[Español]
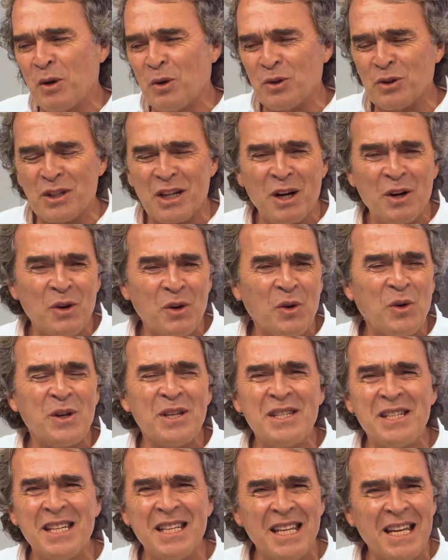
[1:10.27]
encontrado
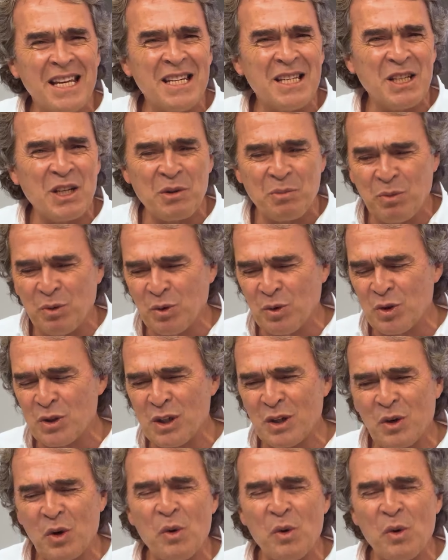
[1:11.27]
coincidencias, puntos en